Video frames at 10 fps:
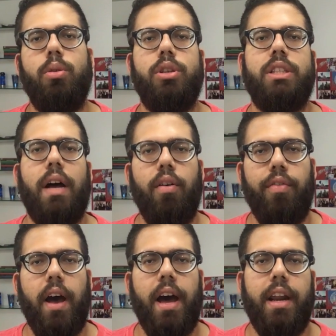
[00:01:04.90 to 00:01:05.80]
Gustavo
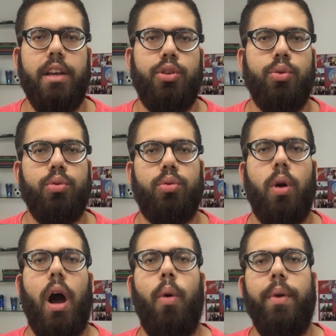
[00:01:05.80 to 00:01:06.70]
Ferrari junto
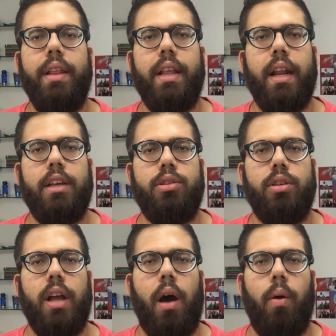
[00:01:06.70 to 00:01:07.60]
ao
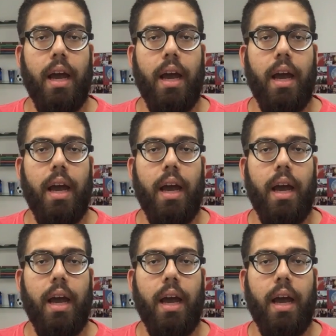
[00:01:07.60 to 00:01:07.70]
Internacional.